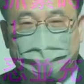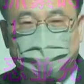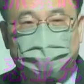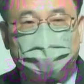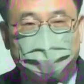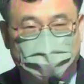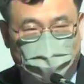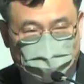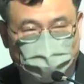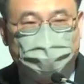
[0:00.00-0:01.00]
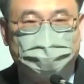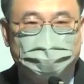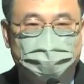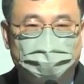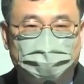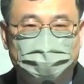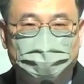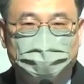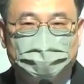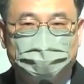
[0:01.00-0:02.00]
种一棵小树，
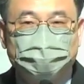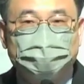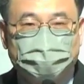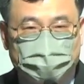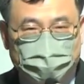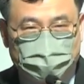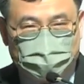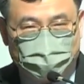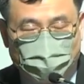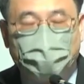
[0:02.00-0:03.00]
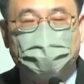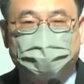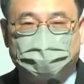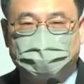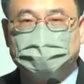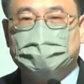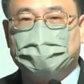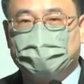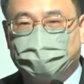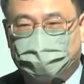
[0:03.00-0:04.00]
做神的文化使命
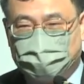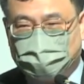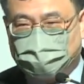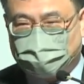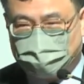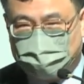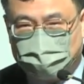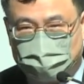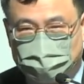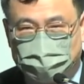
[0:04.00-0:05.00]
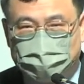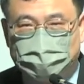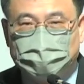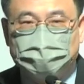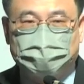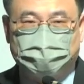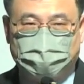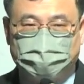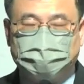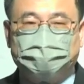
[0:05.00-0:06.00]
跟福音使命的这个
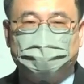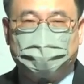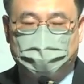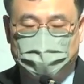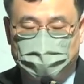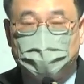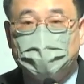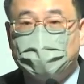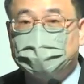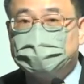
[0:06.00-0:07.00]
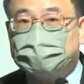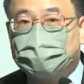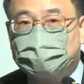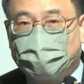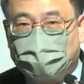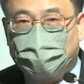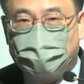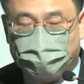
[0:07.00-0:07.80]
承继者。我们一起做个祷告。